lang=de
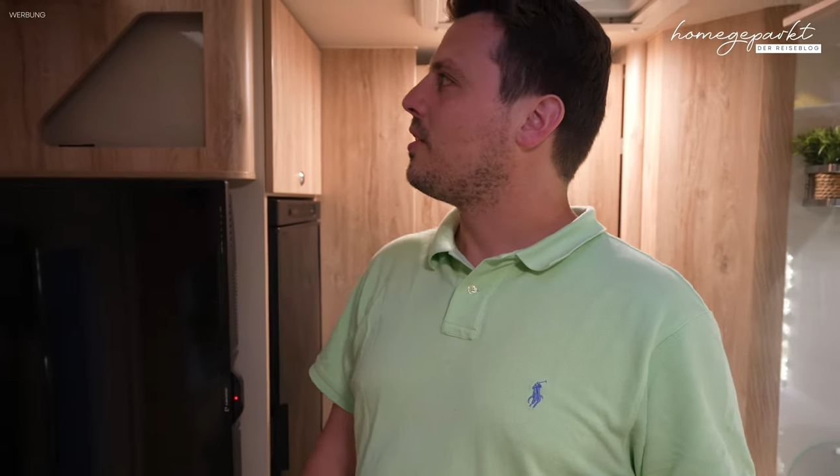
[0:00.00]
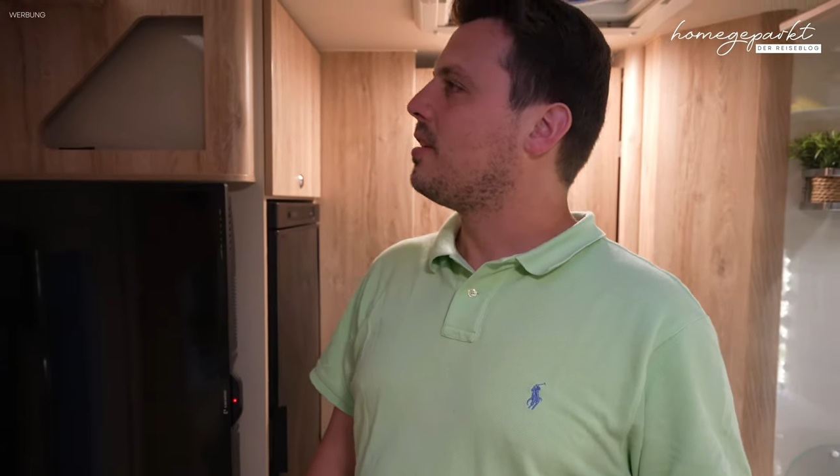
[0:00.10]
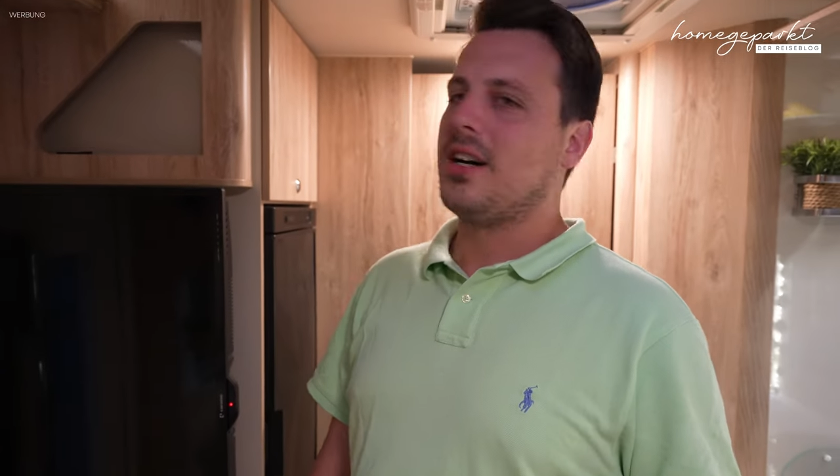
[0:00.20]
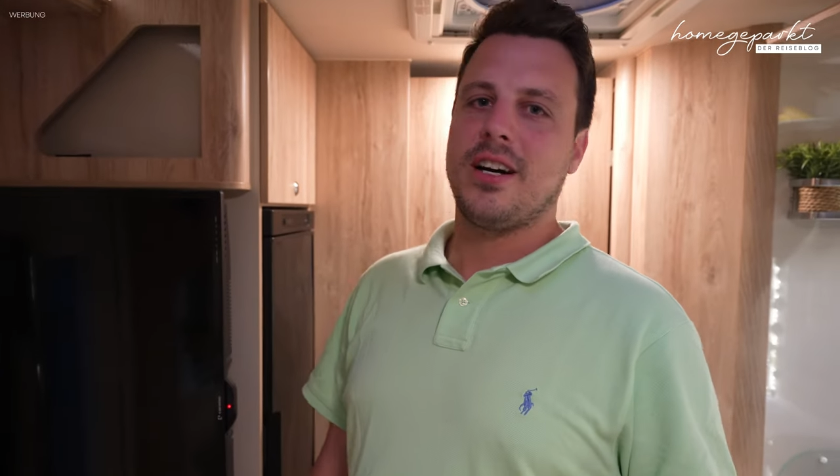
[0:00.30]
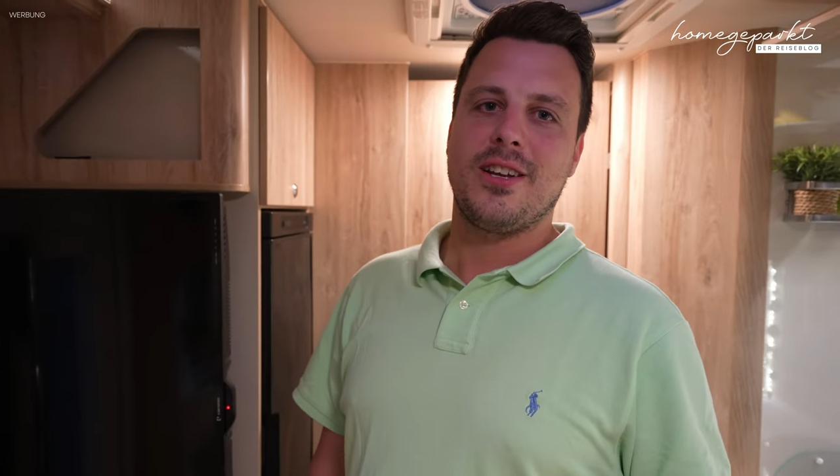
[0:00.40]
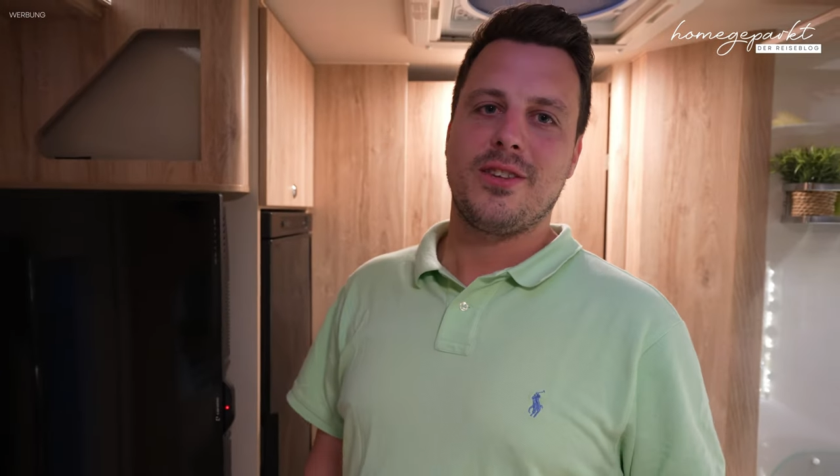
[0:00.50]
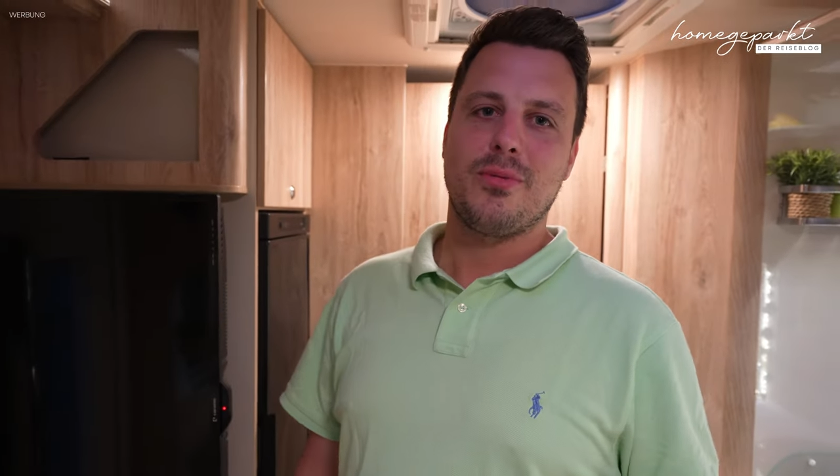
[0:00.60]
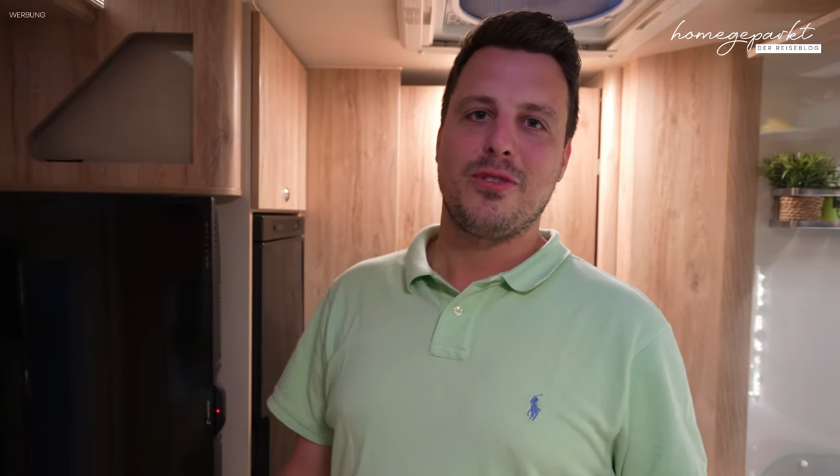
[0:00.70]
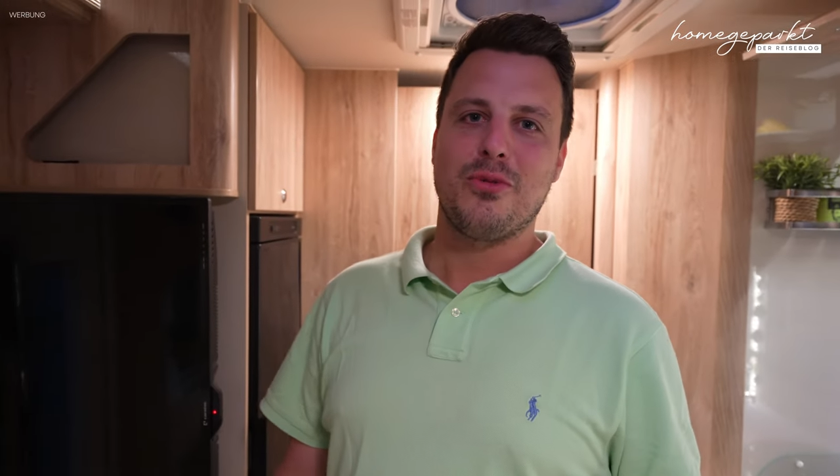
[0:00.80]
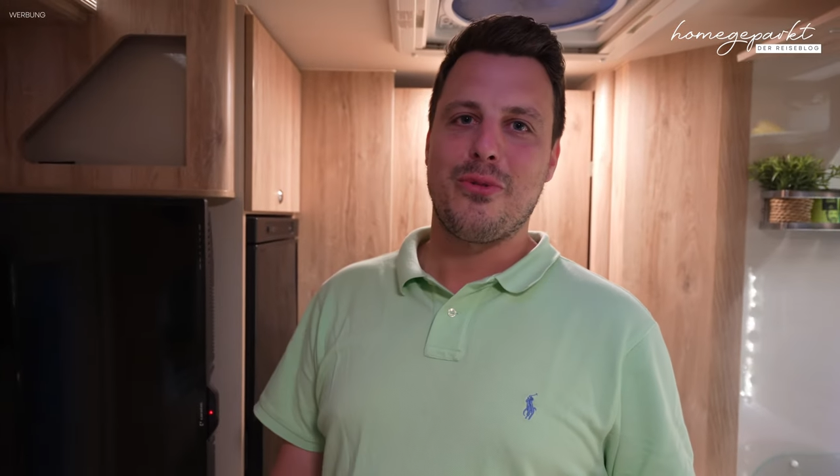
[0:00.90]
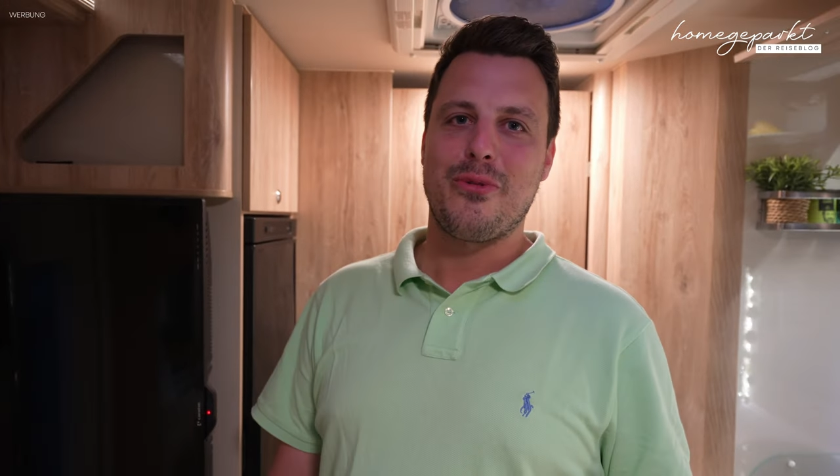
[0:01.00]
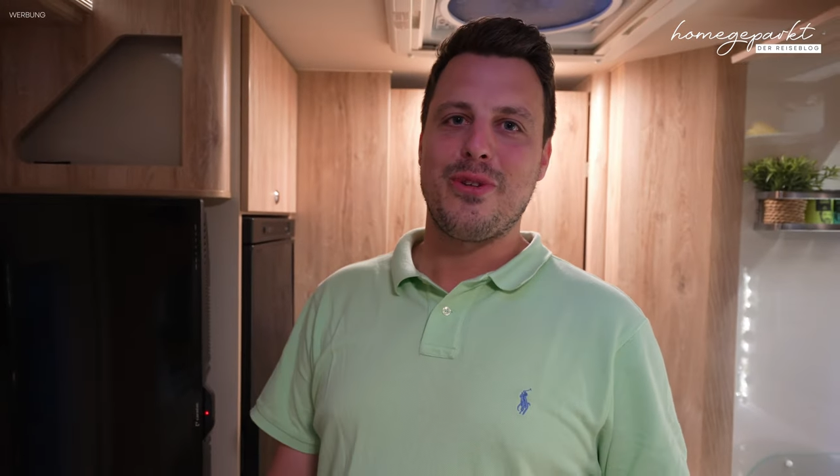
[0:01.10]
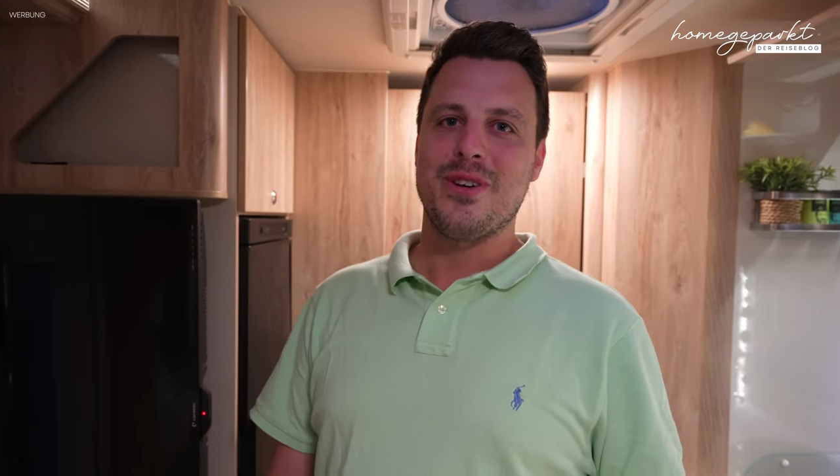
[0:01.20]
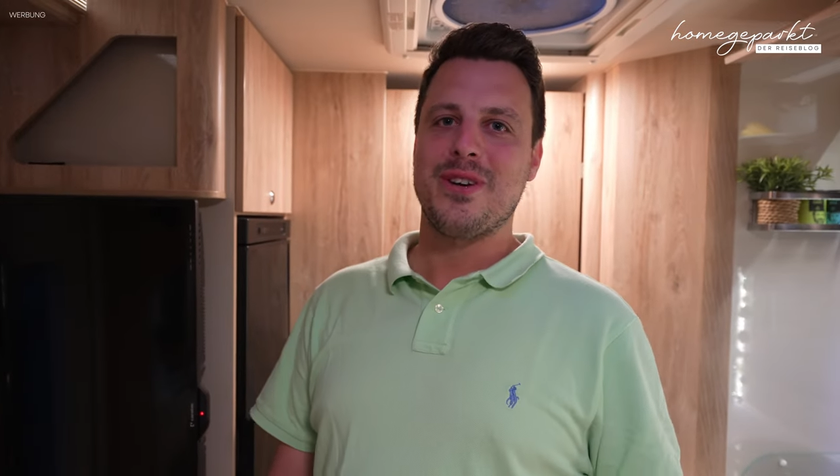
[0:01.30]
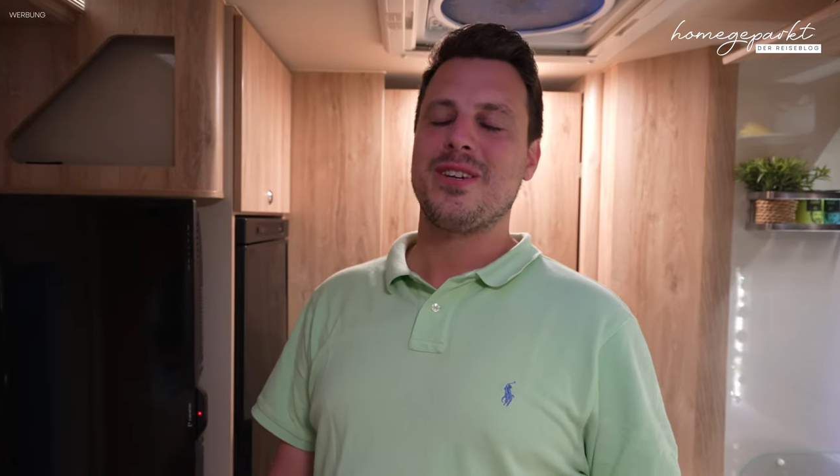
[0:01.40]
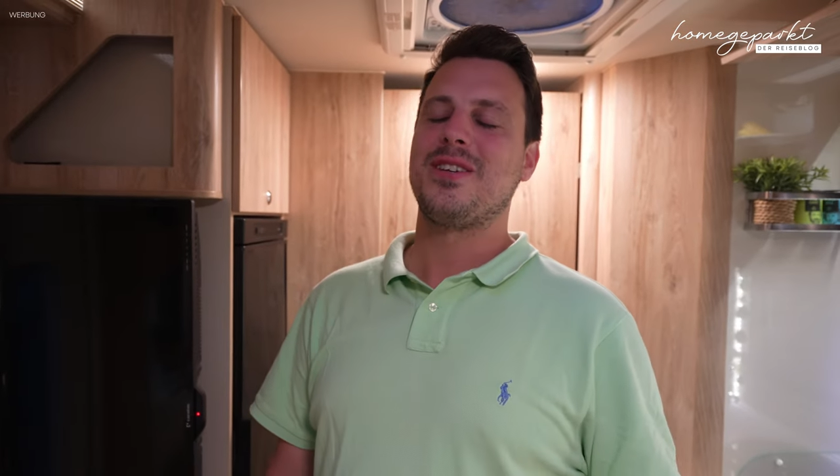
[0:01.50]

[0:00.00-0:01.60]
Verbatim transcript: Tag, 21.04 Uhr.